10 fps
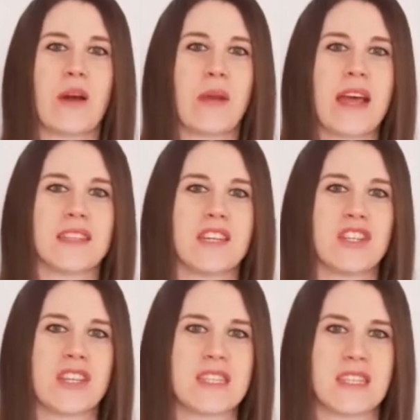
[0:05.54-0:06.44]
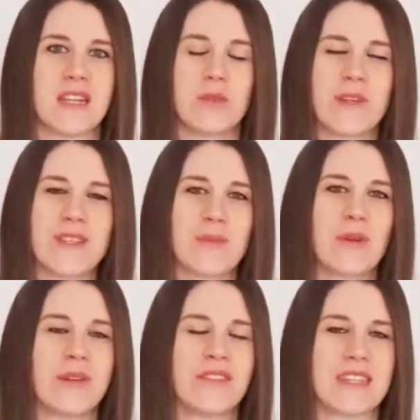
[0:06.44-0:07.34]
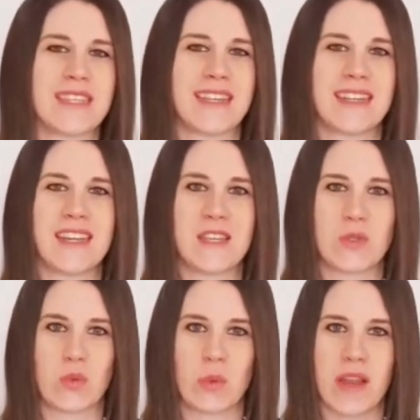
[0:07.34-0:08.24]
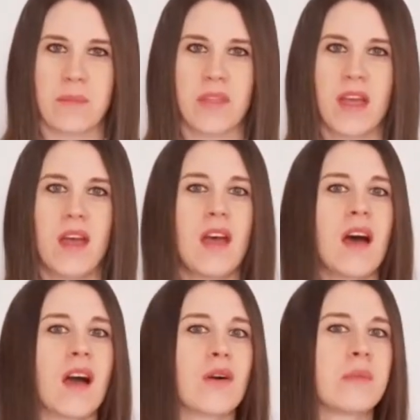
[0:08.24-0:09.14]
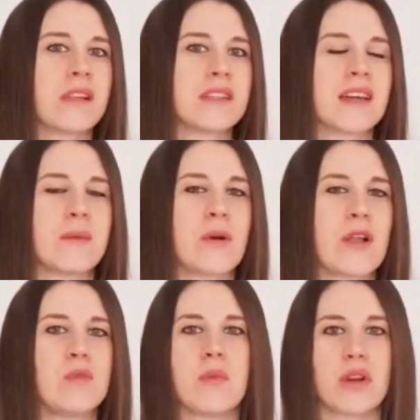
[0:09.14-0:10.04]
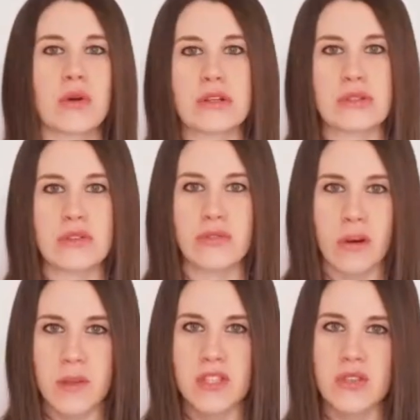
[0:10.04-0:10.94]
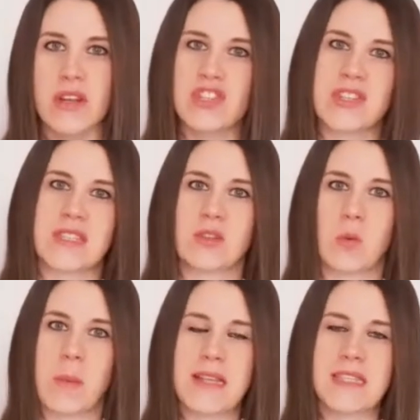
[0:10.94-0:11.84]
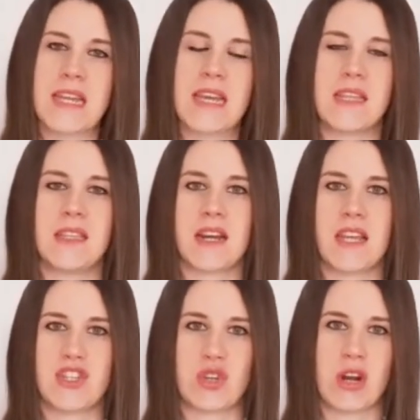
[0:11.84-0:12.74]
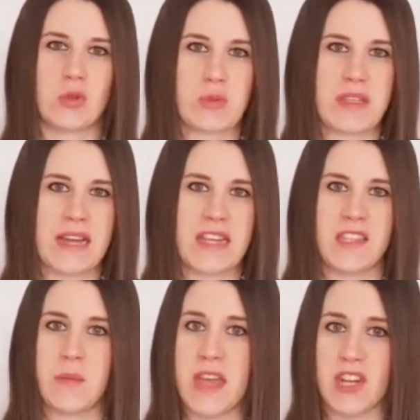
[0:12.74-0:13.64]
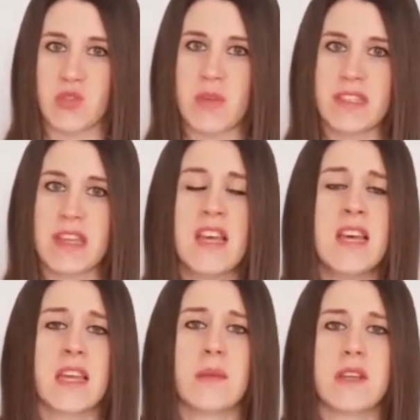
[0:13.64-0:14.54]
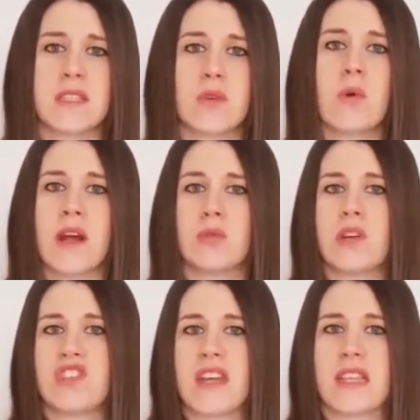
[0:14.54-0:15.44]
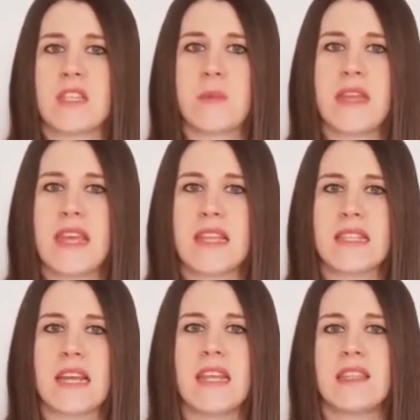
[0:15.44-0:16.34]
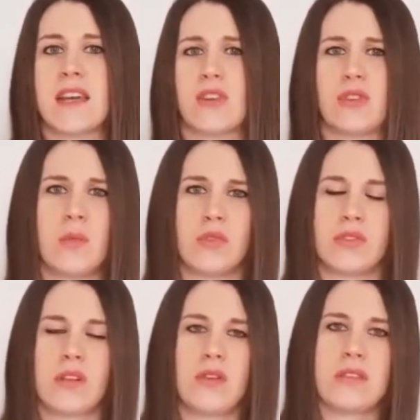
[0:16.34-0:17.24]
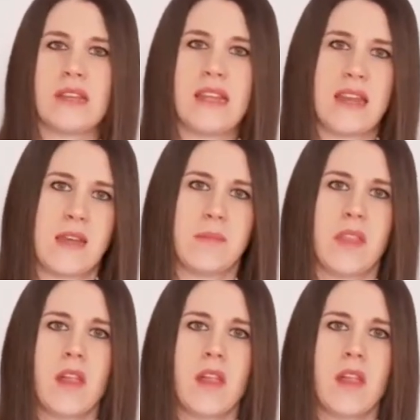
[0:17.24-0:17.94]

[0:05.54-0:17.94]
laureata in Scienze del Turismo all'Università dell'Insubria. A completare poi il mio percorso di formazione c'è stato un Master in International Hospitality Management che mi ha assicurato una certa esperienza all'interno del mondo dell'hotelleria.